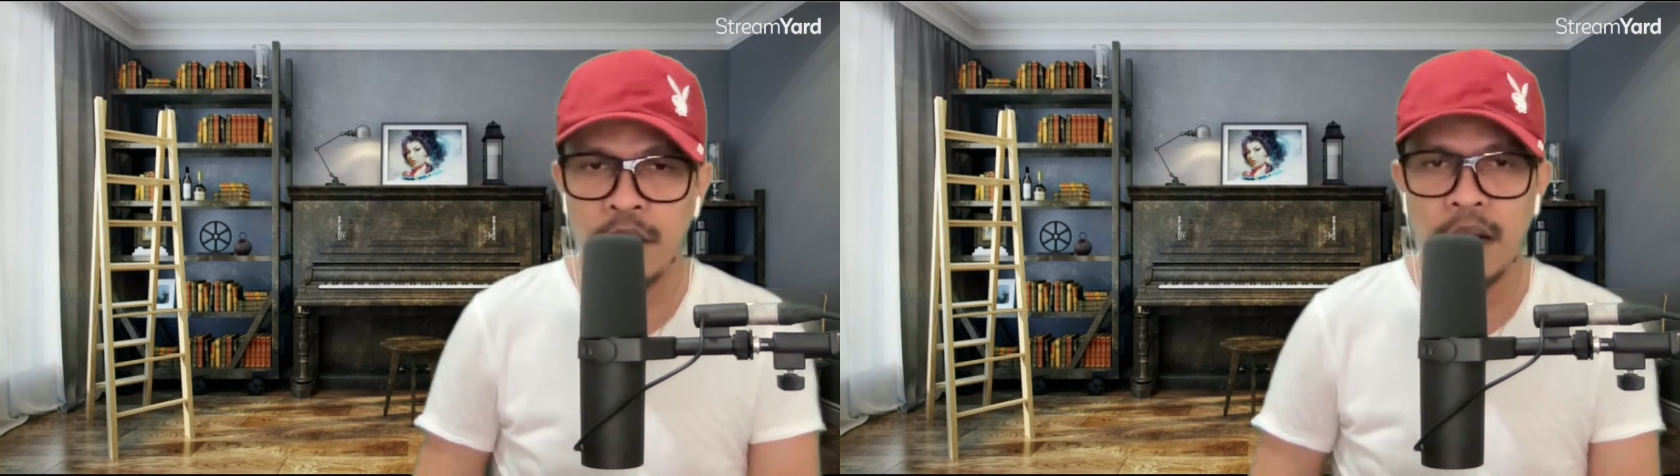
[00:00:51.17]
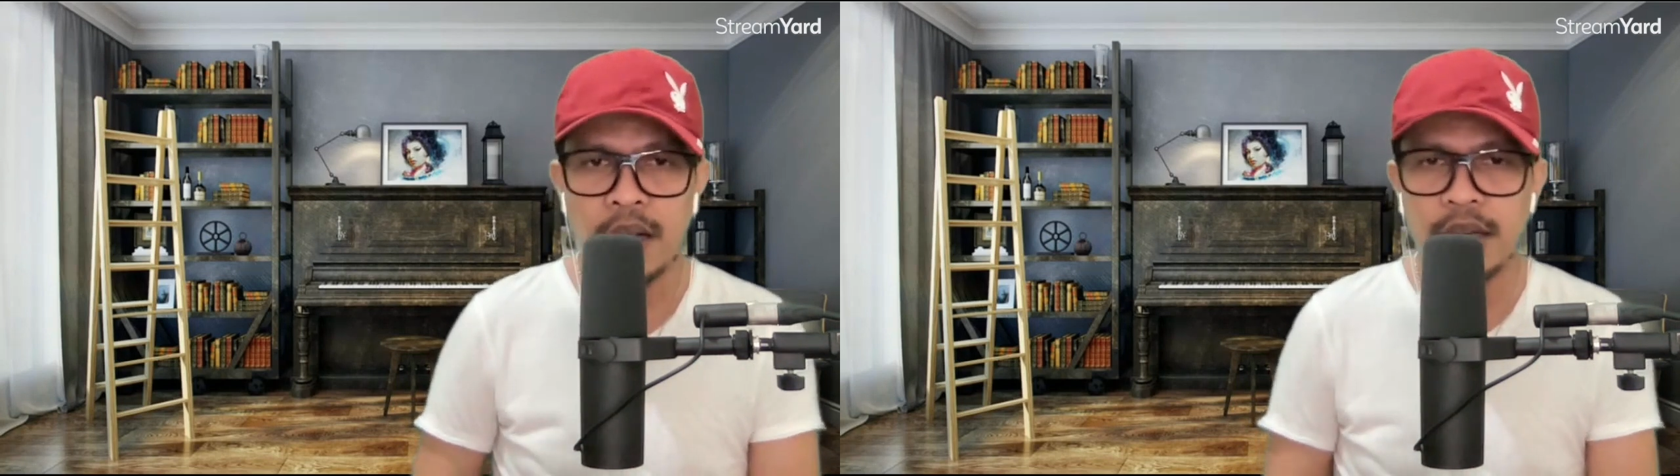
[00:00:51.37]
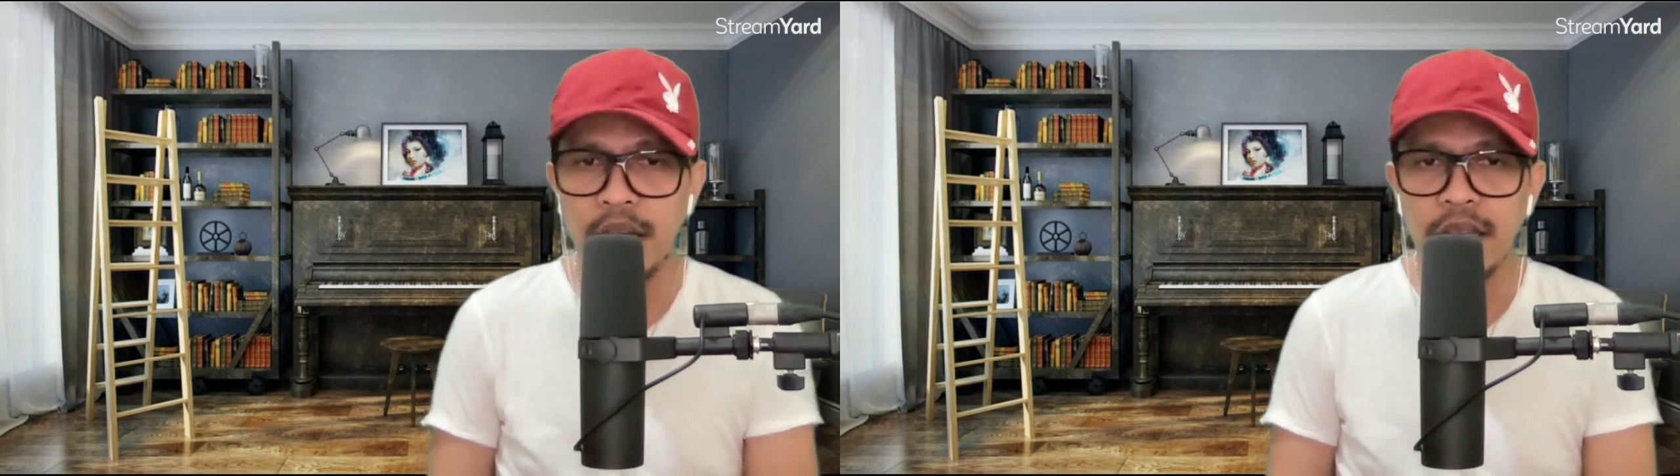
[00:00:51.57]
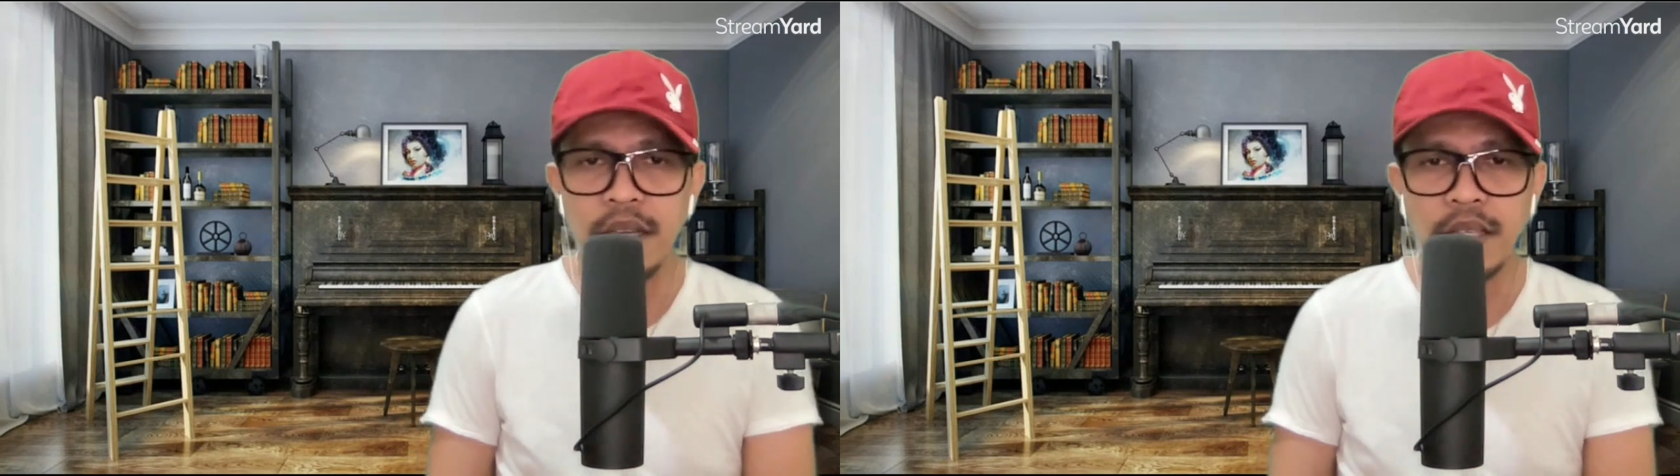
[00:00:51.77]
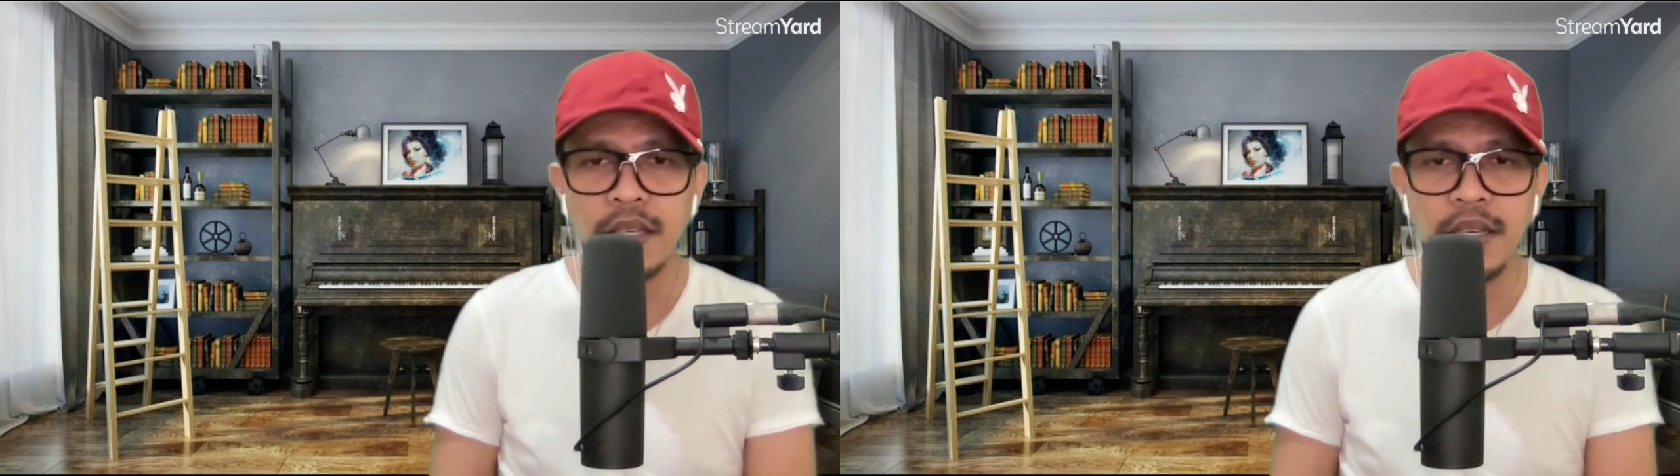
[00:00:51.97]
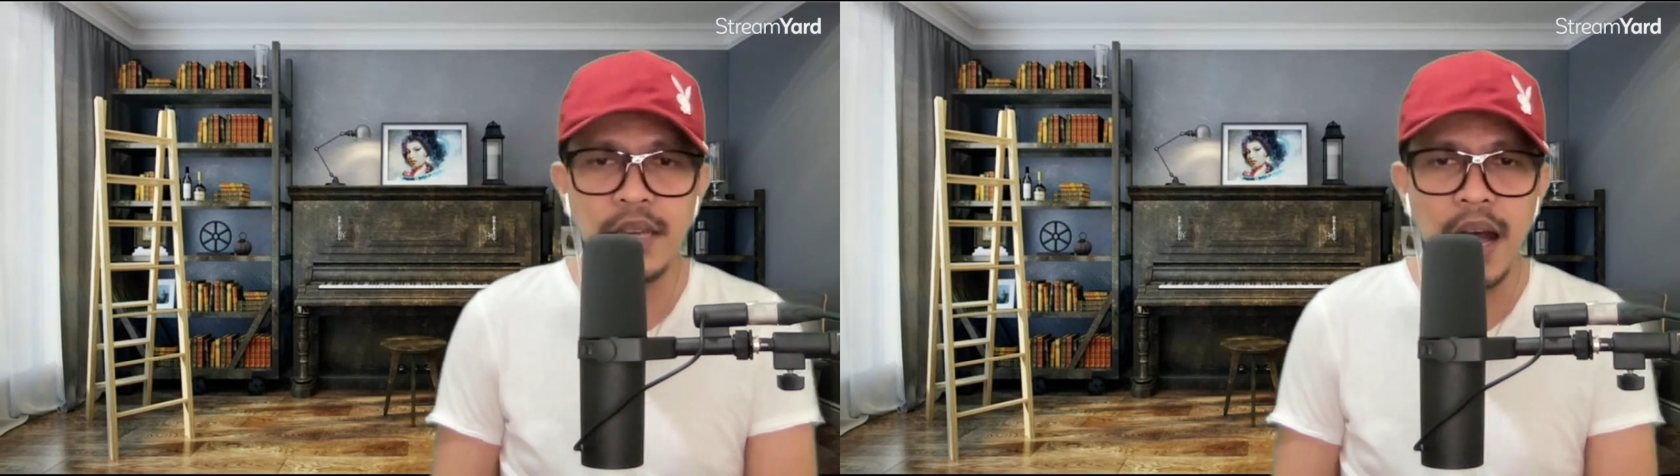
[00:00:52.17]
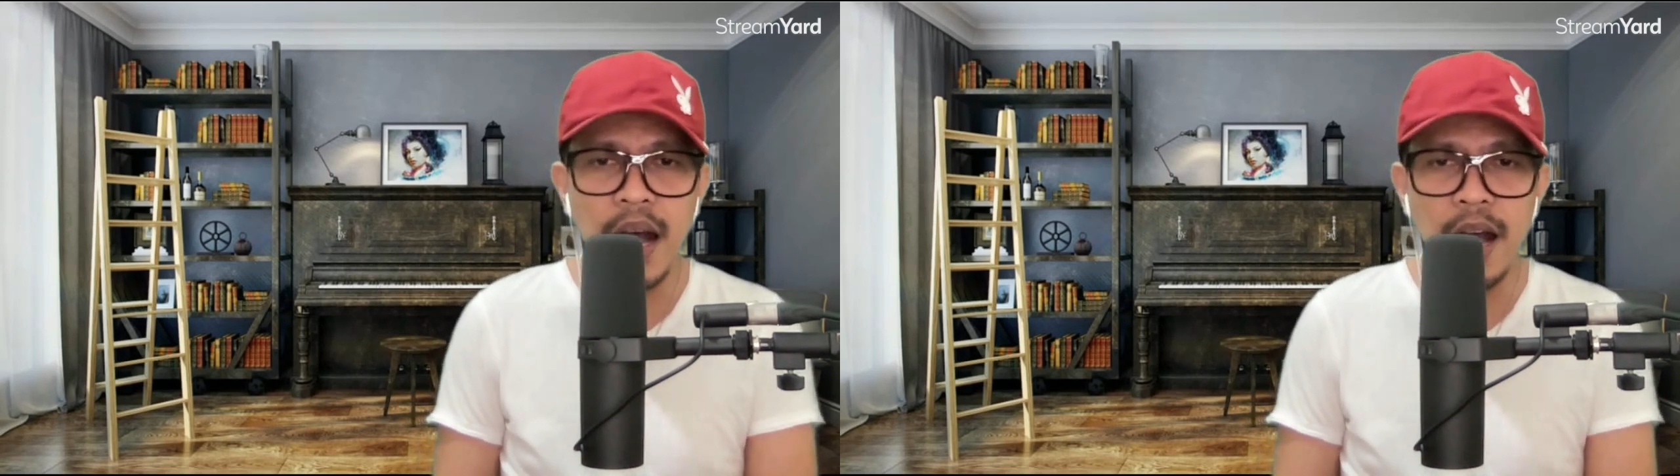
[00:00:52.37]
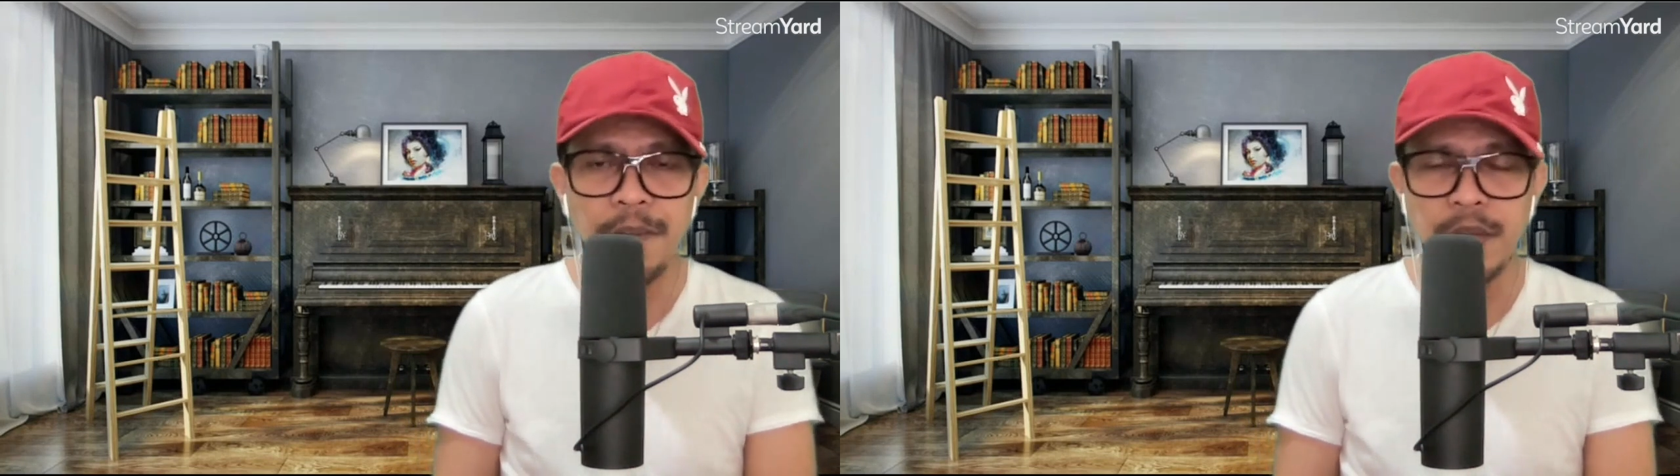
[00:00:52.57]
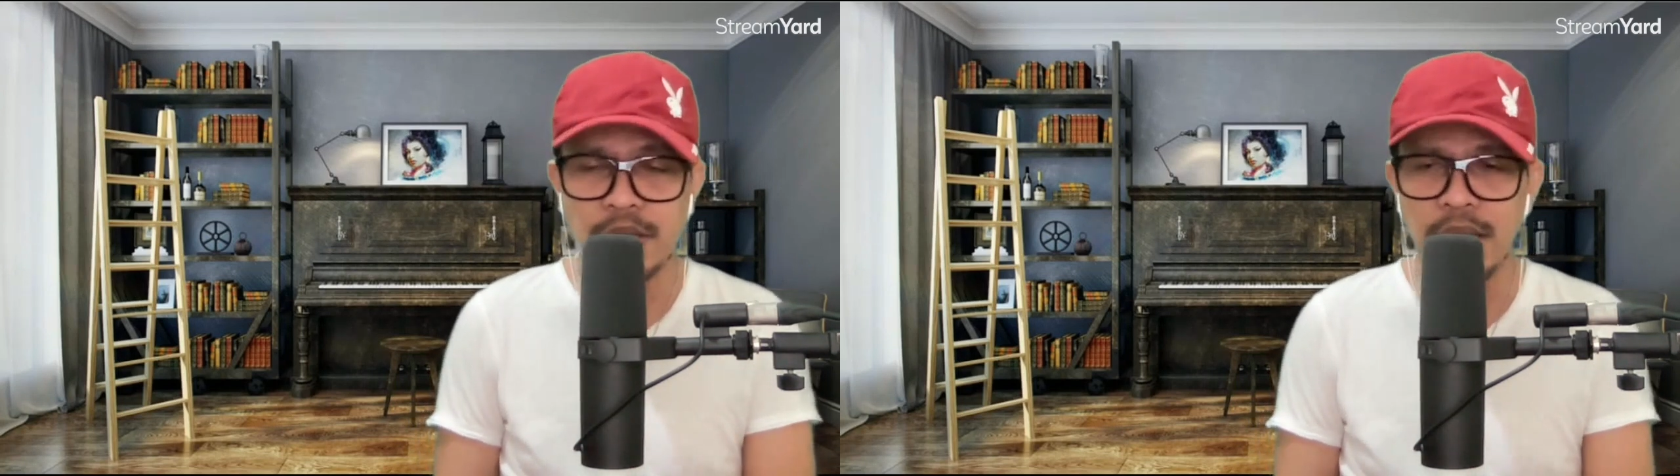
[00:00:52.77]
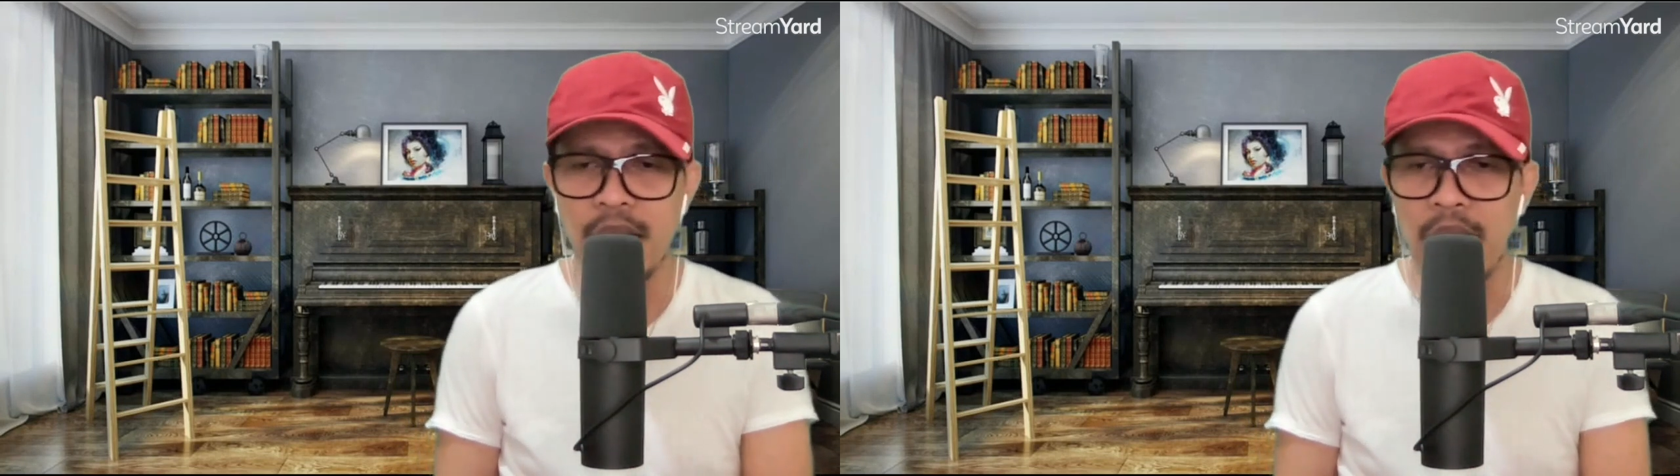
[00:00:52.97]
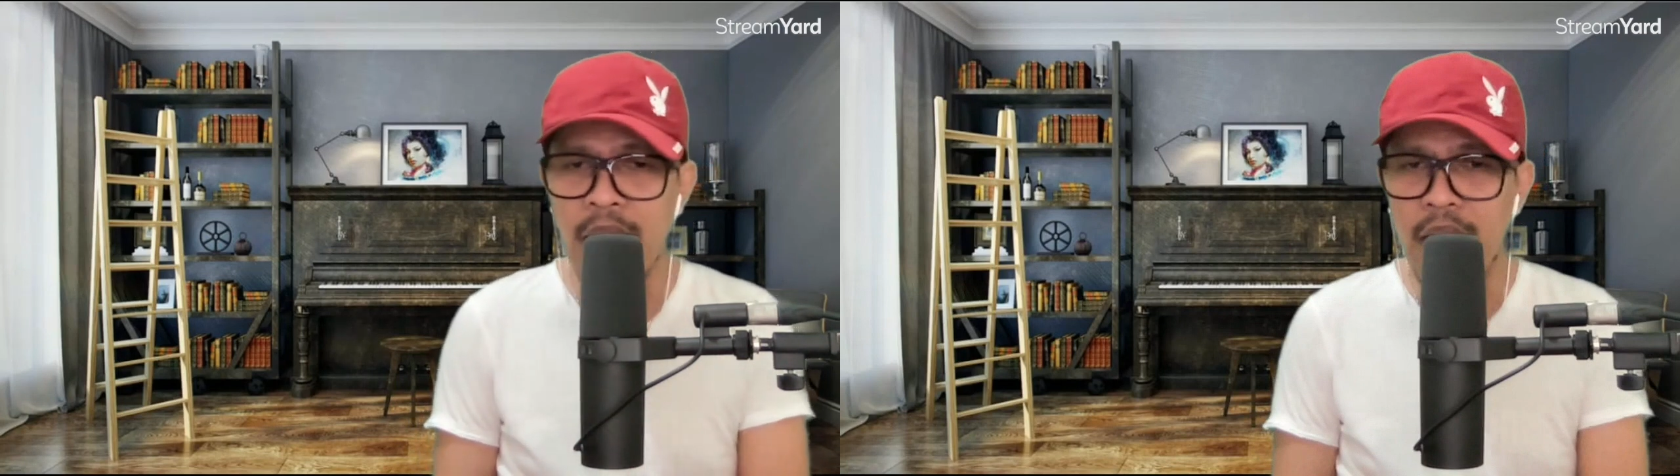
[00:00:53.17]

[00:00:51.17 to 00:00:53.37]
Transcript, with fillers: Ang kanyang sinabi sa